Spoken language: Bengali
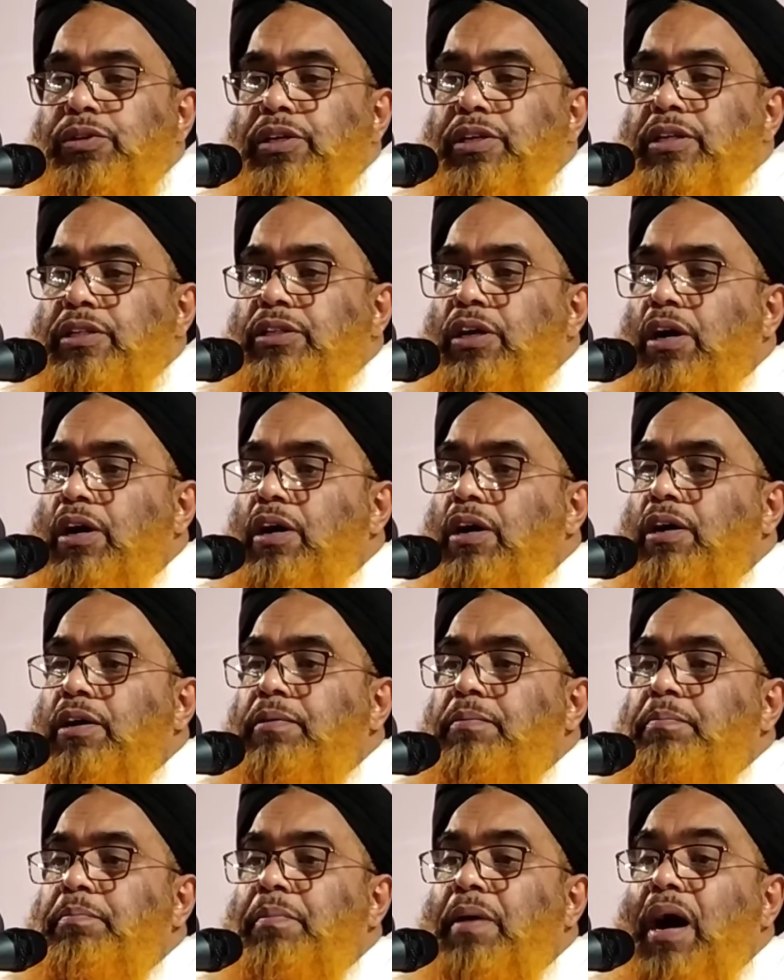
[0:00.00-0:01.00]
বুকের ধন
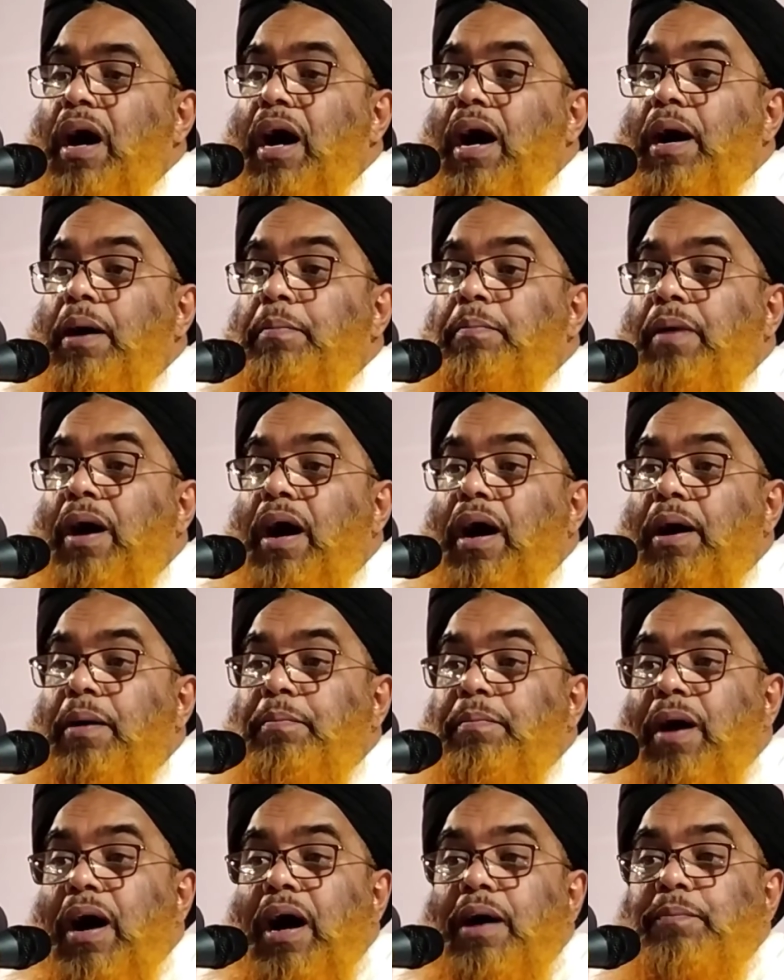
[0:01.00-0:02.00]
মা মা
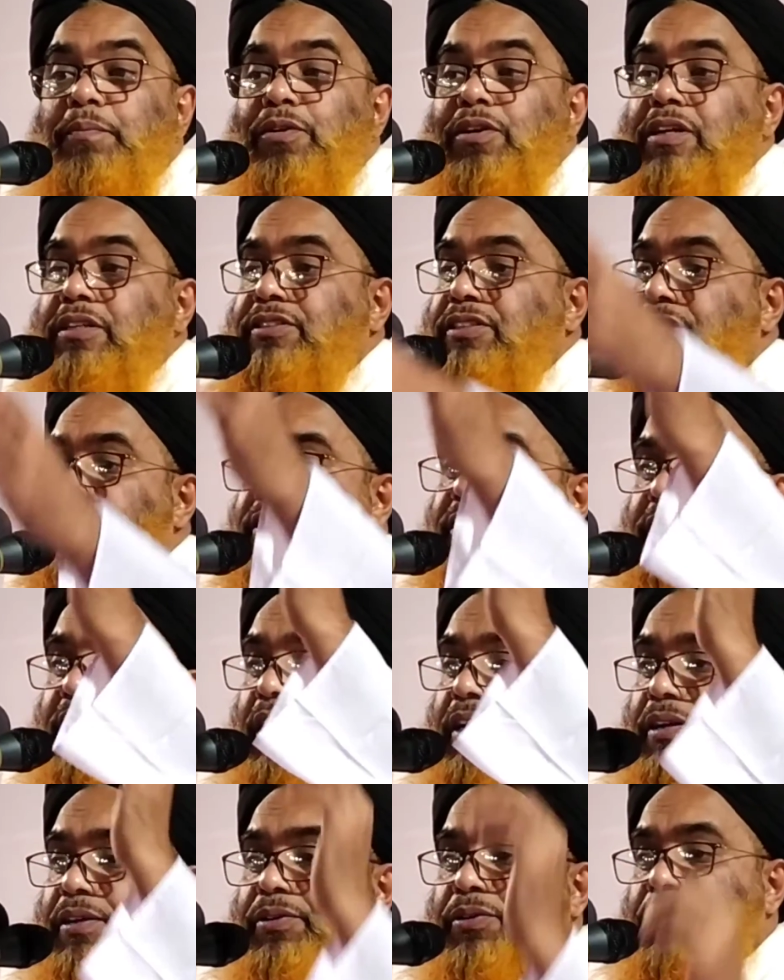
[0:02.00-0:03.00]
মা বলে
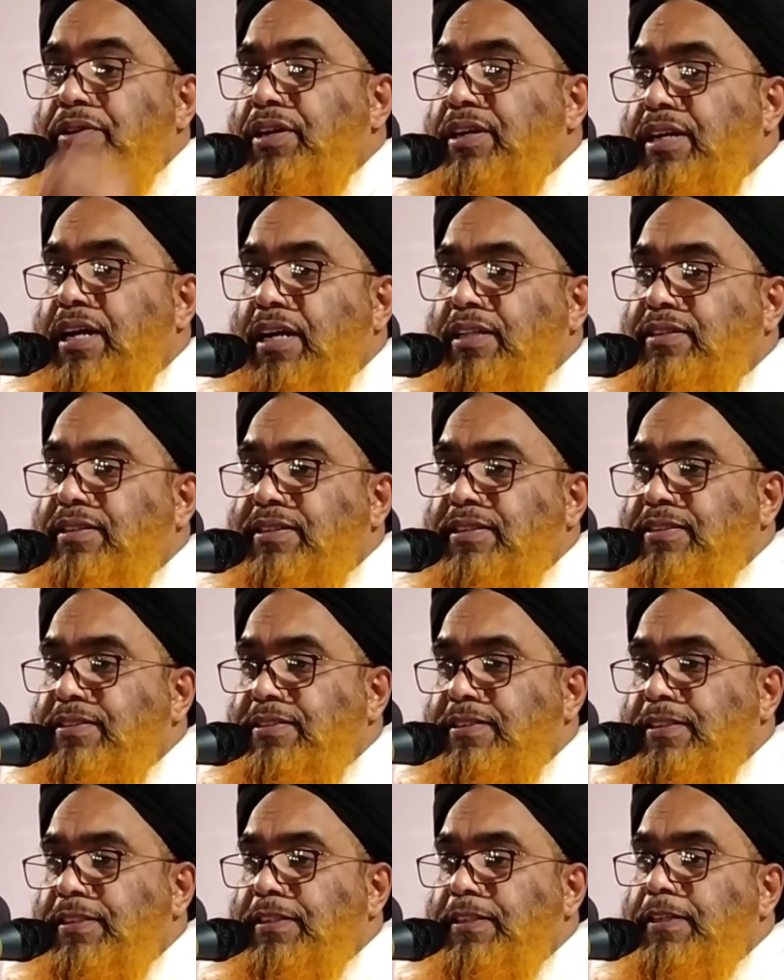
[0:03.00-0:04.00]
চিৎকার করে
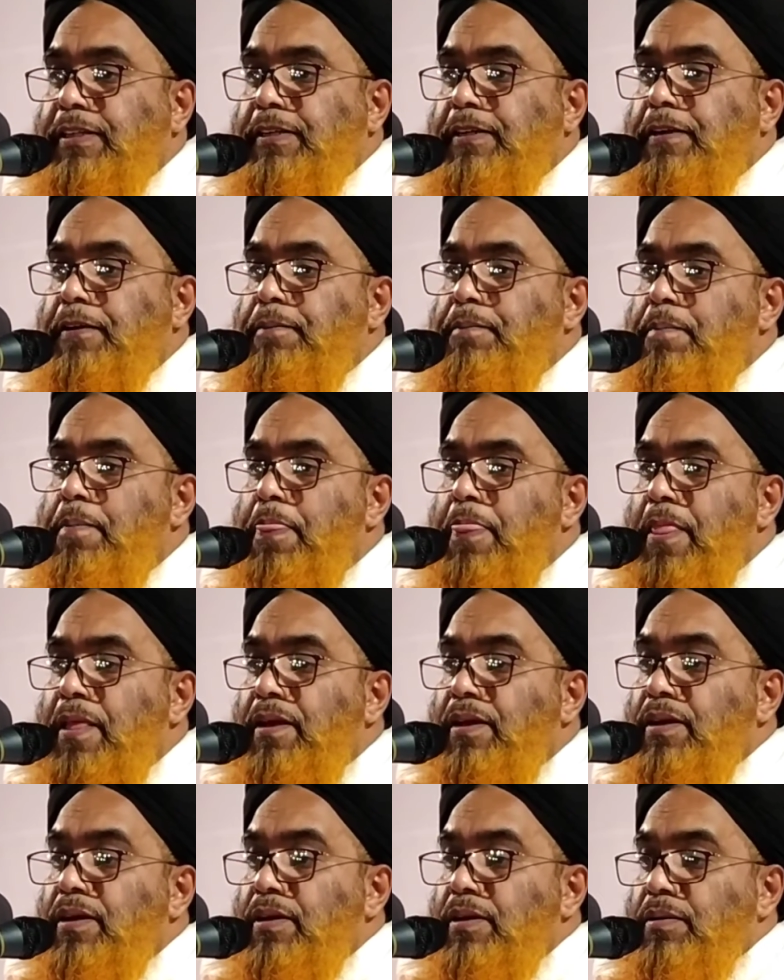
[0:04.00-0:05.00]
কাঁদতেছে
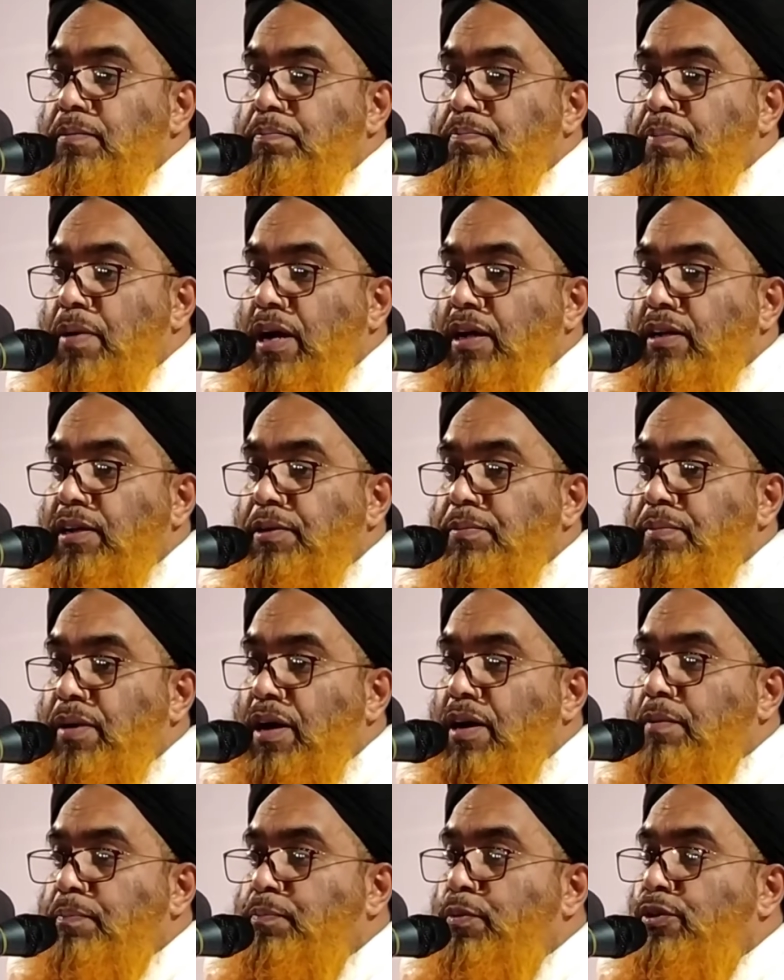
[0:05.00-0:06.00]
পাগলি
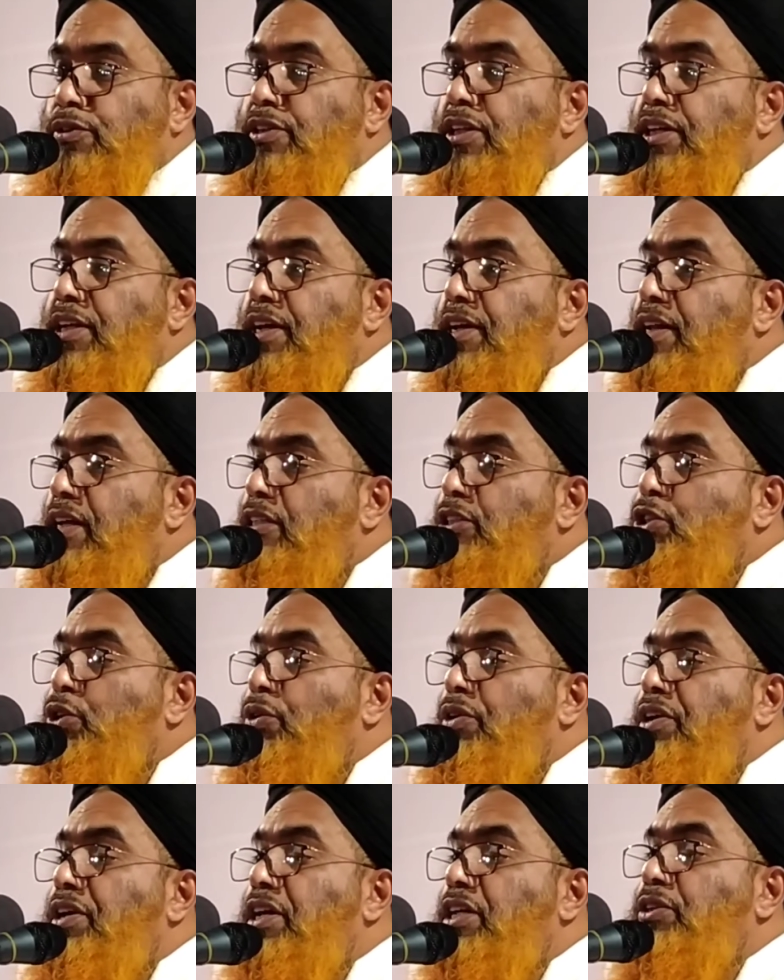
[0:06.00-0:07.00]
মা পথিকেরে
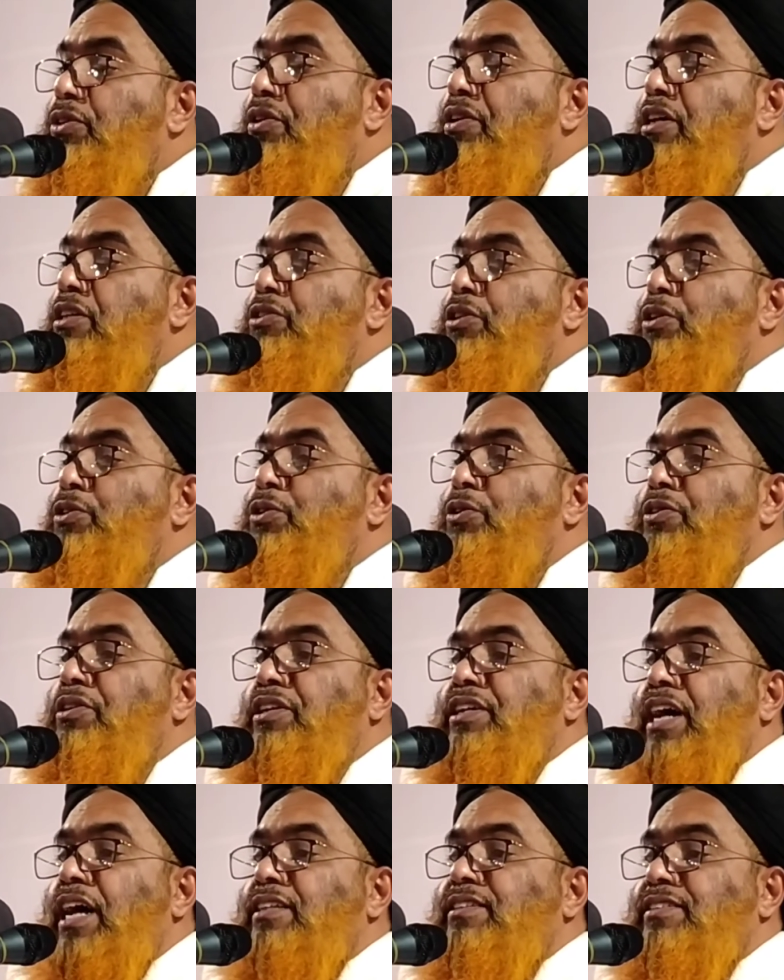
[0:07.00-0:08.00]
জড়িয়ে ধরে যখন
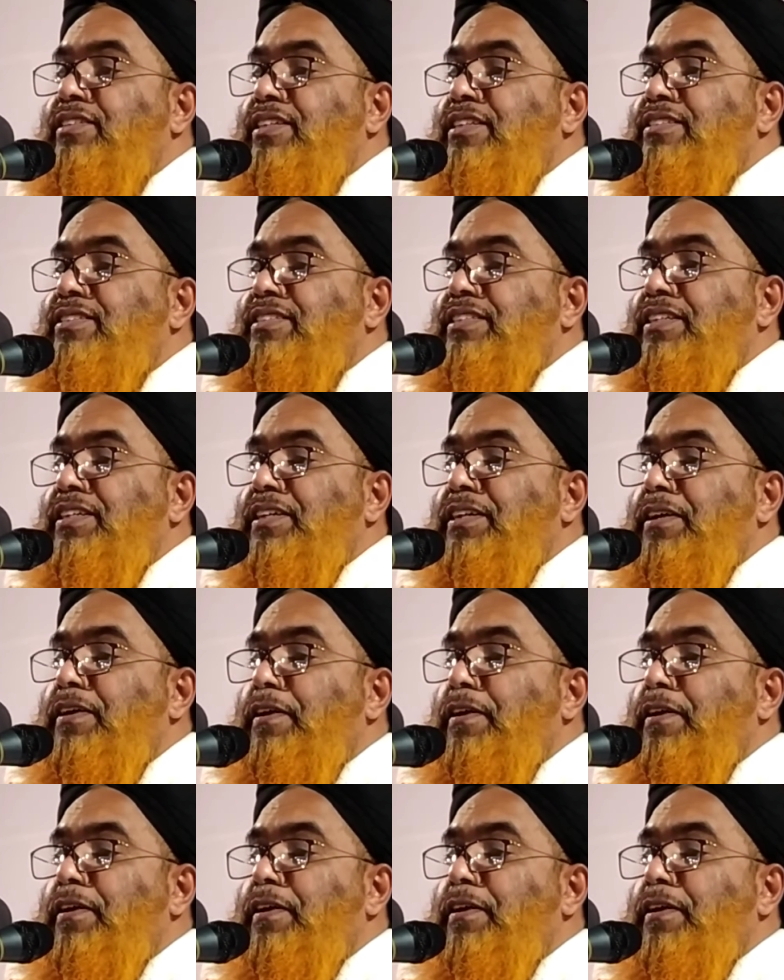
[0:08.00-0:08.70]
কাঁদতেছে